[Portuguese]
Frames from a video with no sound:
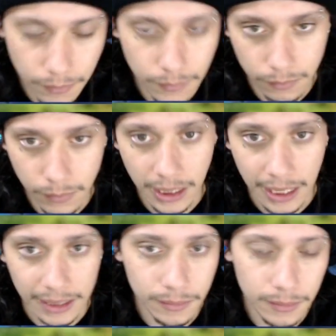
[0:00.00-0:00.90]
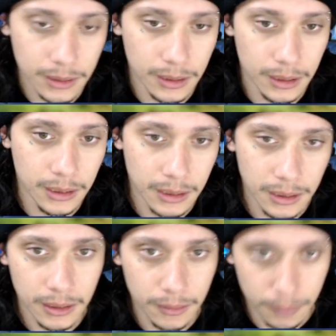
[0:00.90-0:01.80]
Obrigado.
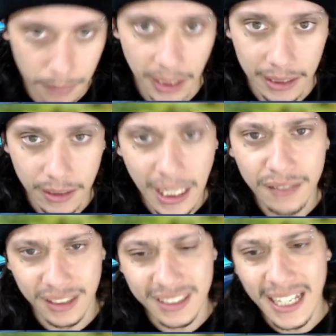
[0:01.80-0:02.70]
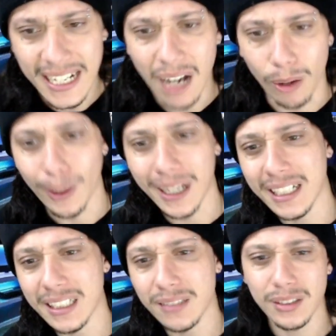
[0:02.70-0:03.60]
Obrigado. Árvore, tá na hora,
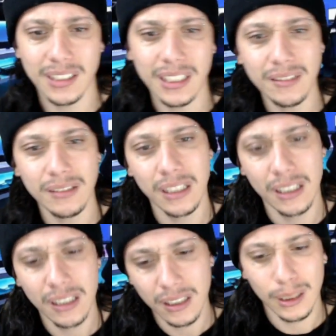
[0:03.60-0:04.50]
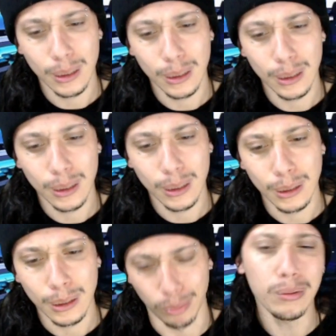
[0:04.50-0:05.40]
né, de você...
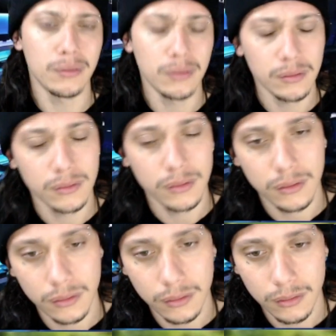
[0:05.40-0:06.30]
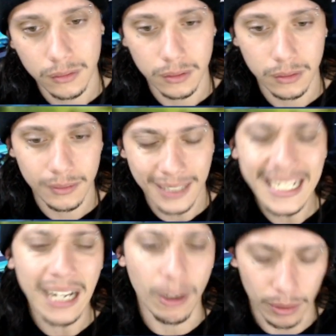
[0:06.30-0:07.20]
Oh. Tá
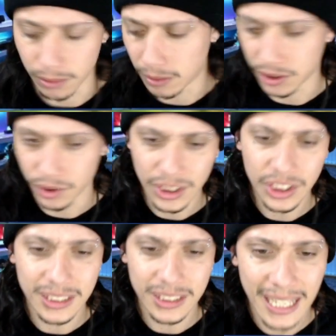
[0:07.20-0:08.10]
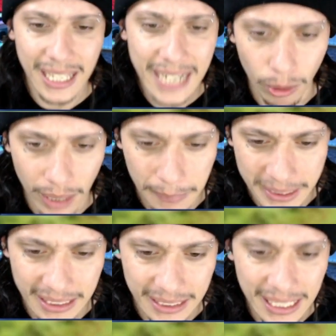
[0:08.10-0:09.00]
na hora, eu acho. Acho que tá na hora,
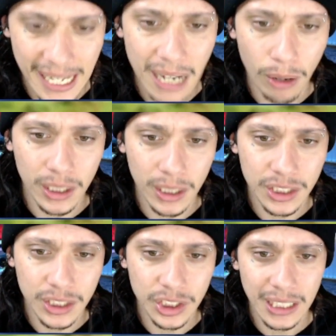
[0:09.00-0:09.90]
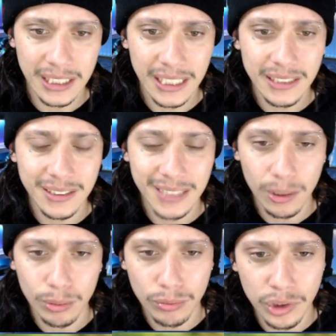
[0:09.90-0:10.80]
rapaziada. Tá na hora de ela já iniciar
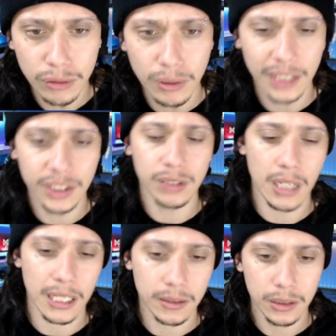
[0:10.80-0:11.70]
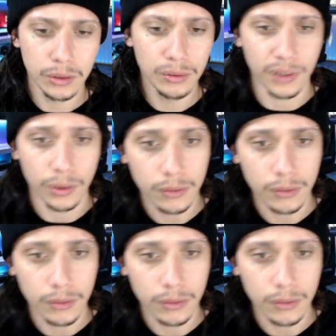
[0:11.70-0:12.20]
com cinco cartinhas douradas. Duvido.